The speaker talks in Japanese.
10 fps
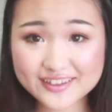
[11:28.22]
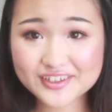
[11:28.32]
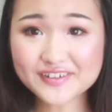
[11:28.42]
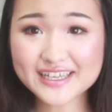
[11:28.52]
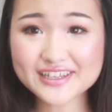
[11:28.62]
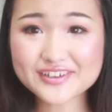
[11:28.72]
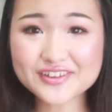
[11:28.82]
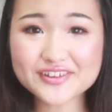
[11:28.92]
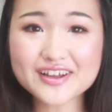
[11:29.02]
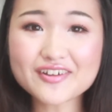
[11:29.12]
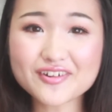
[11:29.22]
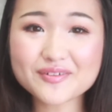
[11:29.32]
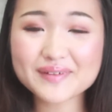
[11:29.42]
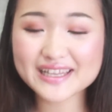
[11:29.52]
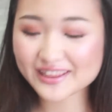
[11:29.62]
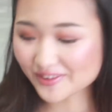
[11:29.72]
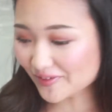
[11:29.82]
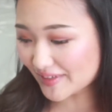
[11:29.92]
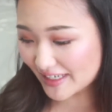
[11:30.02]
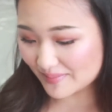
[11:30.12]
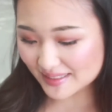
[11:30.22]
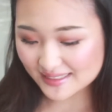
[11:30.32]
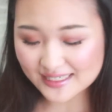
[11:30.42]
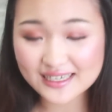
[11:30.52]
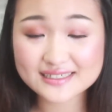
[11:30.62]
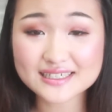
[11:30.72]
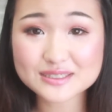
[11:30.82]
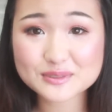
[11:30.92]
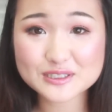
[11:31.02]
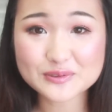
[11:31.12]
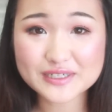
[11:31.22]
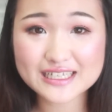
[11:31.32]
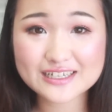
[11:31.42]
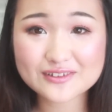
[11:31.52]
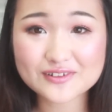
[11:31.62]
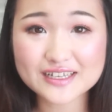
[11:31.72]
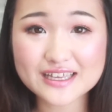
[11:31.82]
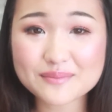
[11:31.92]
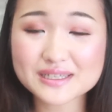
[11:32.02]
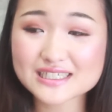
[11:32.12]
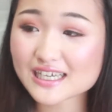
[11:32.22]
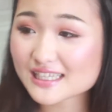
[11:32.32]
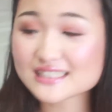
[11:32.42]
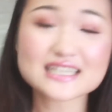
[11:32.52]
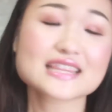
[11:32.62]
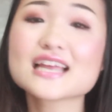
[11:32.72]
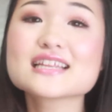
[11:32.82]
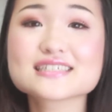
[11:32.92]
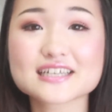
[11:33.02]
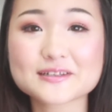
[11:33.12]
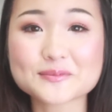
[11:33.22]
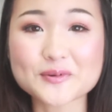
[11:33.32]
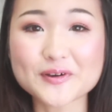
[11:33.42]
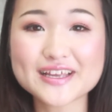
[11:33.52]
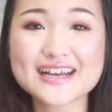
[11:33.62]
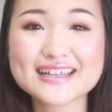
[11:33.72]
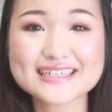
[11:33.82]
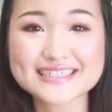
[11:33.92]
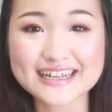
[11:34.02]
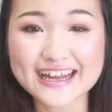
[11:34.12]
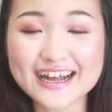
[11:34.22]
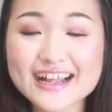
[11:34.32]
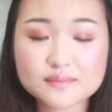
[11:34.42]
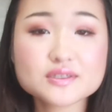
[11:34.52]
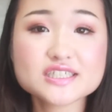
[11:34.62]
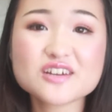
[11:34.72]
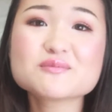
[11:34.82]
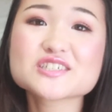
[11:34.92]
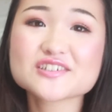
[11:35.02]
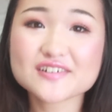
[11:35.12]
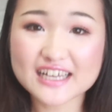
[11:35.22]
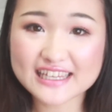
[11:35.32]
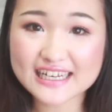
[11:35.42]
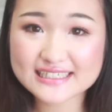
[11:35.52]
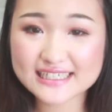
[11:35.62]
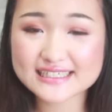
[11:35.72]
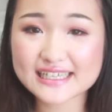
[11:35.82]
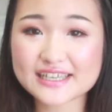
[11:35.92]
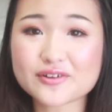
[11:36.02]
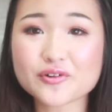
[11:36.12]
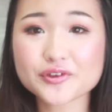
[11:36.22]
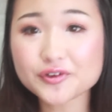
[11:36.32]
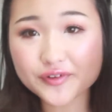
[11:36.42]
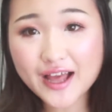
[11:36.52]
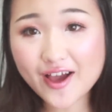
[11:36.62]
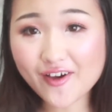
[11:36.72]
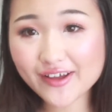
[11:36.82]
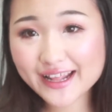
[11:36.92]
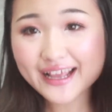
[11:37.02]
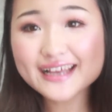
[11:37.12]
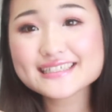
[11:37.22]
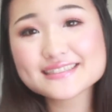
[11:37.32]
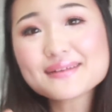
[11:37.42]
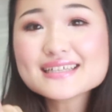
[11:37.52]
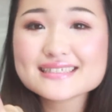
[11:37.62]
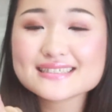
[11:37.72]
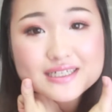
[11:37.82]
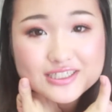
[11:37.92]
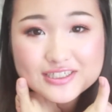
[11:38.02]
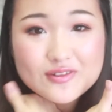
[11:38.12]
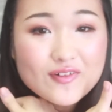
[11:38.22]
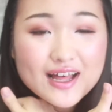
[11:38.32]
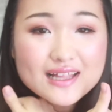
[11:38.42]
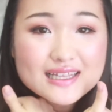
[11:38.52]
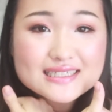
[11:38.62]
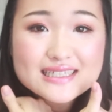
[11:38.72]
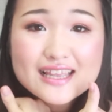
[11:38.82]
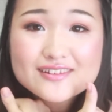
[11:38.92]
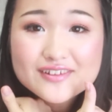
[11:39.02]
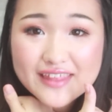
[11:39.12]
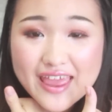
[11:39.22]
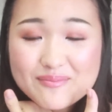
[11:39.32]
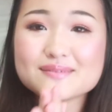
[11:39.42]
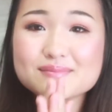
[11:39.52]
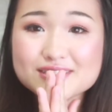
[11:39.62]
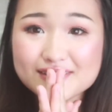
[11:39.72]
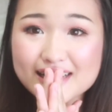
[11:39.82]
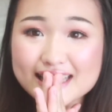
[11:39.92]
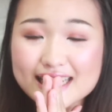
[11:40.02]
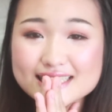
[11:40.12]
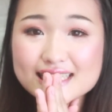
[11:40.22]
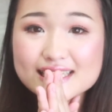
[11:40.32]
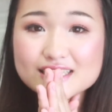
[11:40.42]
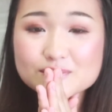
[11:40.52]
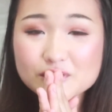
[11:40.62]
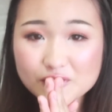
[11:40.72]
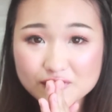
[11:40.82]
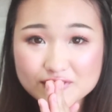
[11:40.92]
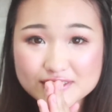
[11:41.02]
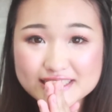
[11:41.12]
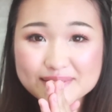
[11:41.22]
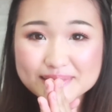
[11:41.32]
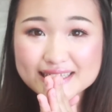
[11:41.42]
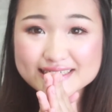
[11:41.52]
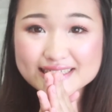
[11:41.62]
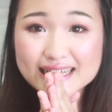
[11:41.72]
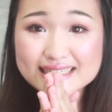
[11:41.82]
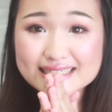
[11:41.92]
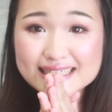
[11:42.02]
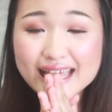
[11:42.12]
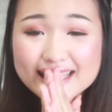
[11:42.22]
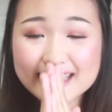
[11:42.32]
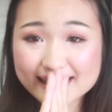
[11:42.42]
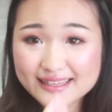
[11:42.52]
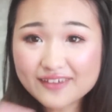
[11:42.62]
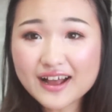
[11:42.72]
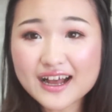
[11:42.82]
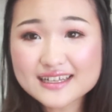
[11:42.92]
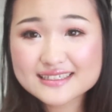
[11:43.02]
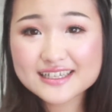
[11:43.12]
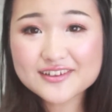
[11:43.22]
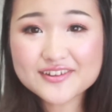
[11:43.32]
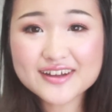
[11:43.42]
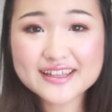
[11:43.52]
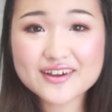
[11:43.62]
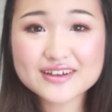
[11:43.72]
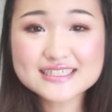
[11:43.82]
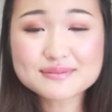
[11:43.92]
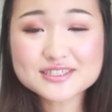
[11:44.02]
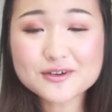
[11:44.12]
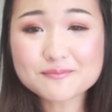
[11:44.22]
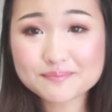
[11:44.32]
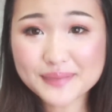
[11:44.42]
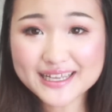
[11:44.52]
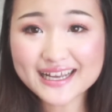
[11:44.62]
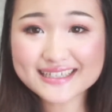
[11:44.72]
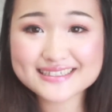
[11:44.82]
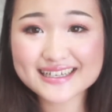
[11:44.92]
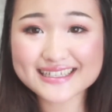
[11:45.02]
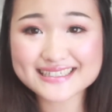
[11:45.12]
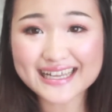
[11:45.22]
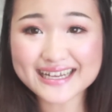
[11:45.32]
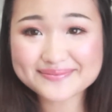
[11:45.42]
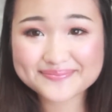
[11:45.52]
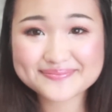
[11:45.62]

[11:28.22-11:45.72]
んというわけで今日の動画はここまでとなりますね。久しぶりのお気に入り動画でめっちゃ語っちゃったんですけれども、いかがでしたかもし面白かったらぜひぜひ高評価お願いしま毎週動画出しているので、もしよかったらチャンネルも登録してみてください。では、次の動画でお会いしましょう。バイバイ、するかでした。